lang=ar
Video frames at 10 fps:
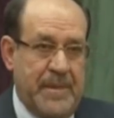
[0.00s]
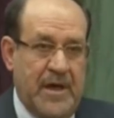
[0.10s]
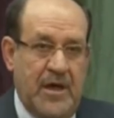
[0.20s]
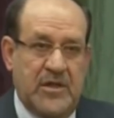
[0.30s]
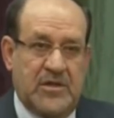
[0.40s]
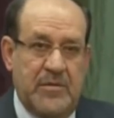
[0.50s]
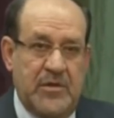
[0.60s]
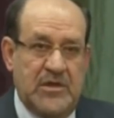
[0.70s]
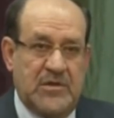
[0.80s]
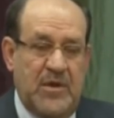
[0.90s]
هذا
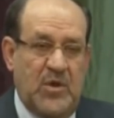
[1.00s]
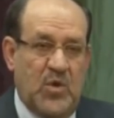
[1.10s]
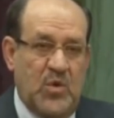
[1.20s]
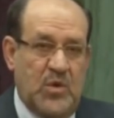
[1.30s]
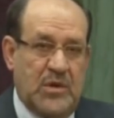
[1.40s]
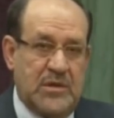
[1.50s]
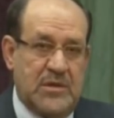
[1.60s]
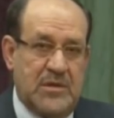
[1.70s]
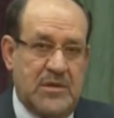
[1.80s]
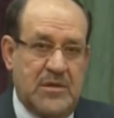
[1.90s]
التمييز بالحقوق
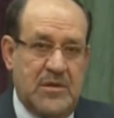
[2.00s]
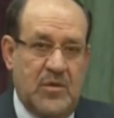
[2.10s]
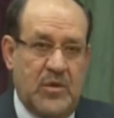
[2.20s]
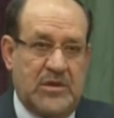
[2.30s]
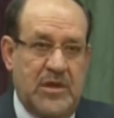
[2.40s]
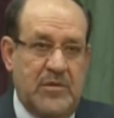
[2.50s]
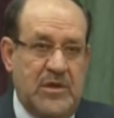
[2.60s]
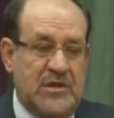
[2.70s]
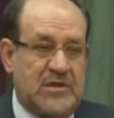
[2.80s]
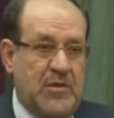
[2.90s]

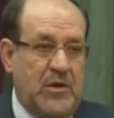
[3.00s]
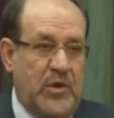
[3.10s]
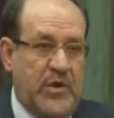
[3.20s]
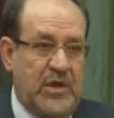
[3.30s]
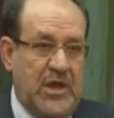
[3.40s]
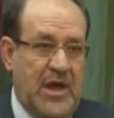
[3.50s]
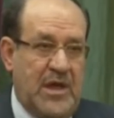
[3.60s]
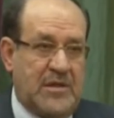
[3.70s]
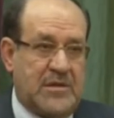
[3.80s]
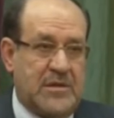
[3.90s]
والتمييز
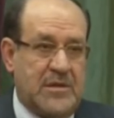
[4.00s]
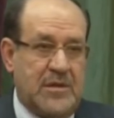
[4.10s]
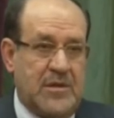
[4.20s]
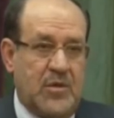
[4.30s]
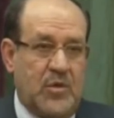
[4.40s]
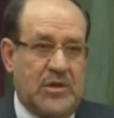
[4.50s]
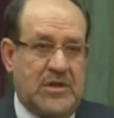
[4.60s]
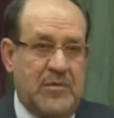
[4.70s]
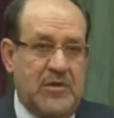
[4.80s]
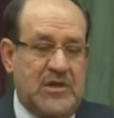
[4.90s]
بالحريات
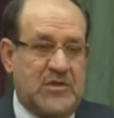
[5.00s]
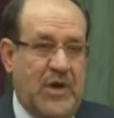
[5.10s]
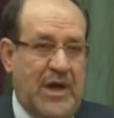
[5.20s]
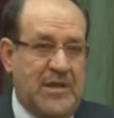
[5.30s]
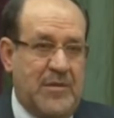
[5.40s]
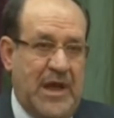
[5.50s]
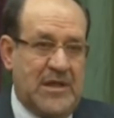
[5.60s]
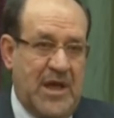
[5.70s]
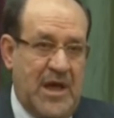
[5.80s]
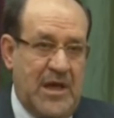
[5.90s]
والتمييز وعدم
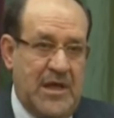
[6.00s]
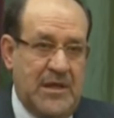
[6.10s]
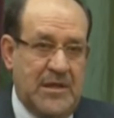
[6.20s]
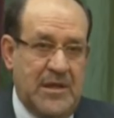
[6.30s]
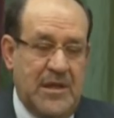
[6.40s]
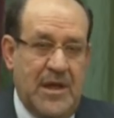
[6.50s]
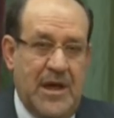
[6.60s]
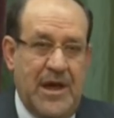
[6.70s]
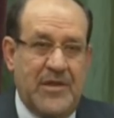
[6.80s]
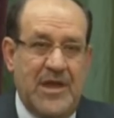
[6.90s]
العداله
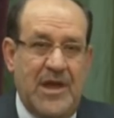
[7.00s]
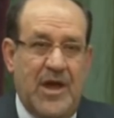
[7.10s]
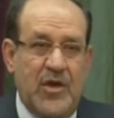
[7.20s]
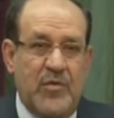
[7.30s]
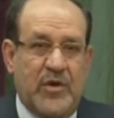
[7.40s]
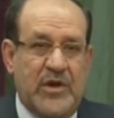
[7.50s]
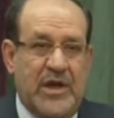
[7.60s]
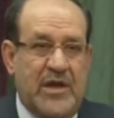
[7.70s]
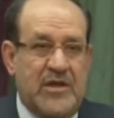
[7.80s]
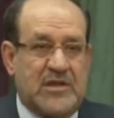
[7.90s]
هذه لا يمكن
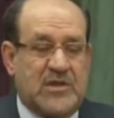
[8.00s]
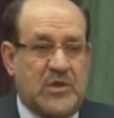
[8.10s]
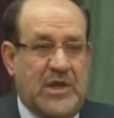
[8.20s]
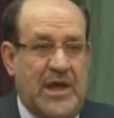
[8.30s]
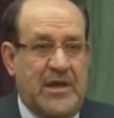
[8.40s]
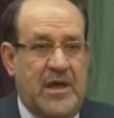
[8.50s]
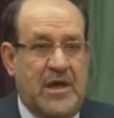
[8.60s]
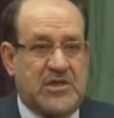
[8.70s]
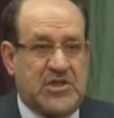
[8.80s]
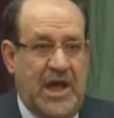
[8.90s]
ان يسكت عنها
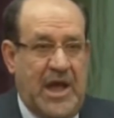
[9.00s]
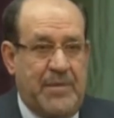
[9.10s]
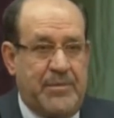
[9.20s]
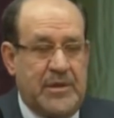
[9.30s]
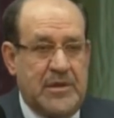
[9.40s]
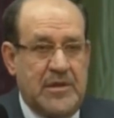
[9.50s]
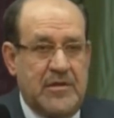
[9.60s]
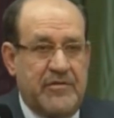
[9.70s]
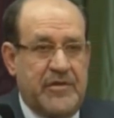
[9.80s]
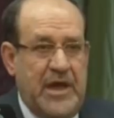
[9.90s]
الشعب
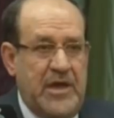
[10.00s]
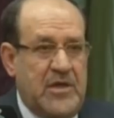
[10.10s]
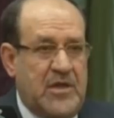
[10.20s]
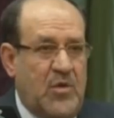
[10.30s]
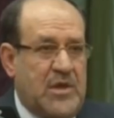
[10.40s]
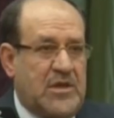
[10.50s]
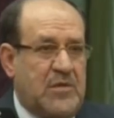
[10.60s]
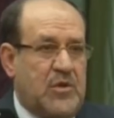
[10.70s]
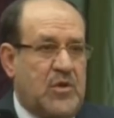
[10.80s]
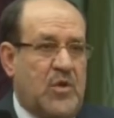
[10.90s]
في اي دوله
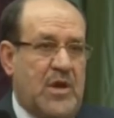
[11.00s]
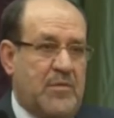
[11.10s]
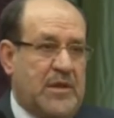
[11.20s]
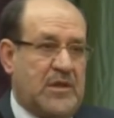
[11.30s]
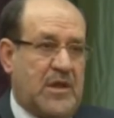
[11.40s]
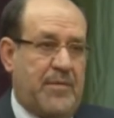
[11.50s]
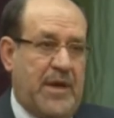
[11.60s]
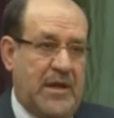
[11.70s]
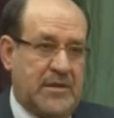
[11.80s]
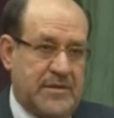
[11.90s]
من دول المنطقه
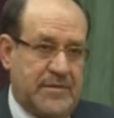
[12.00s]
بعد